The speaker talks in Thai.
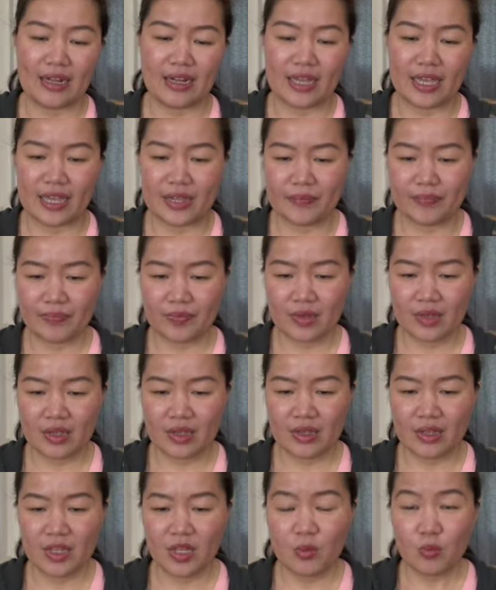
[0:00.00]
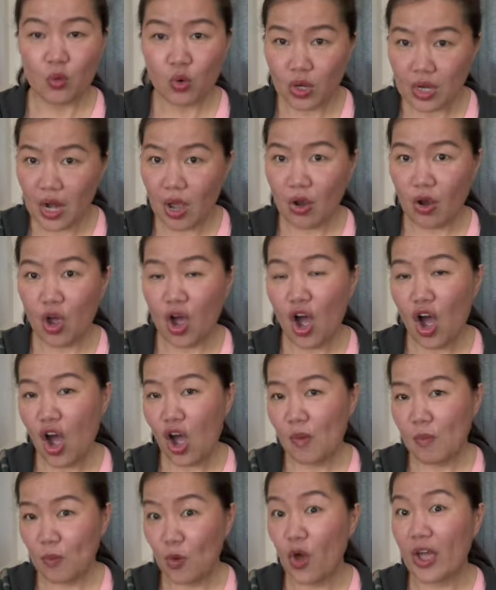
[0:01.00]
นะคะพวกเราก็
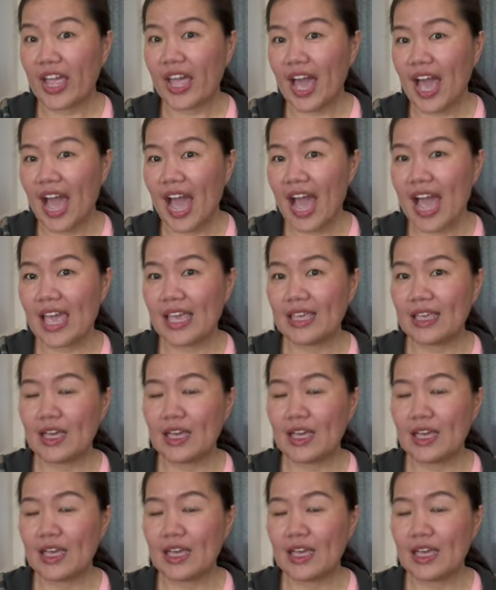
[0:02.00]
ปล่อยให้